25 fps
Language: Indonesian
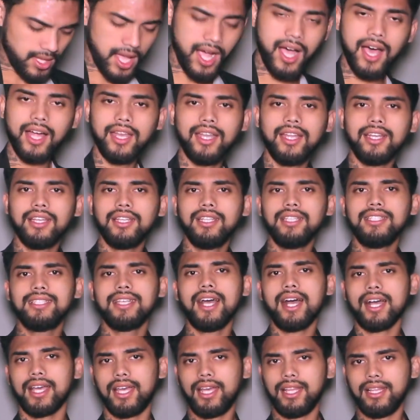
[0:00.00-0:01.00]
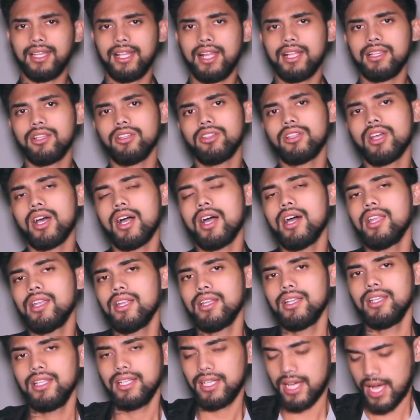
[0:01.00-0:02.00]
Tangan yang di jaket atau tangan
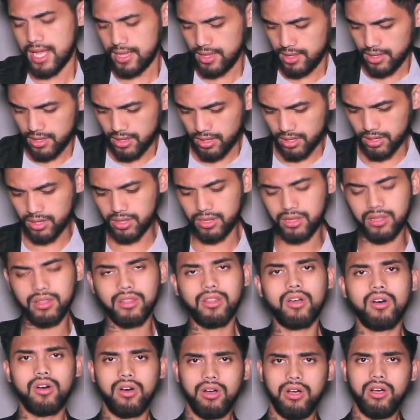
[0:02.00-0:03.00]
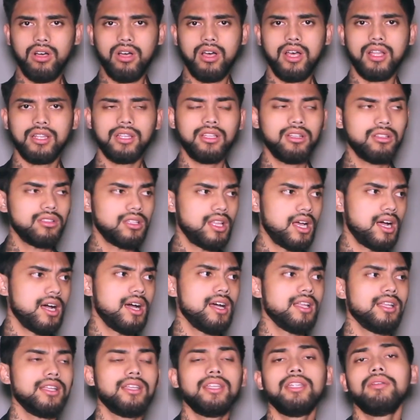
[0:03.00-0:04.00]
yang di kantong atau
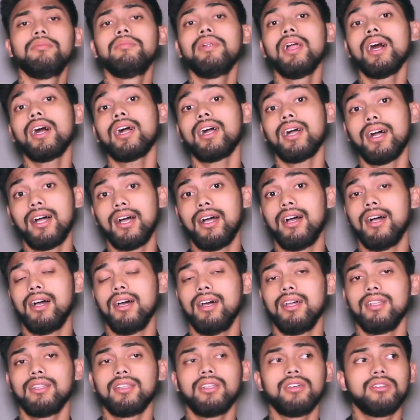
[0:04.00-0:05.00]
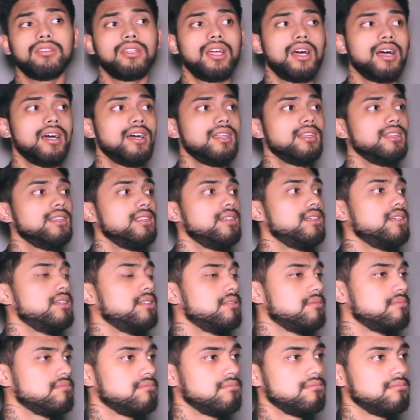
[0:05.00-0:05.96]
tangan di belakang atau tangan di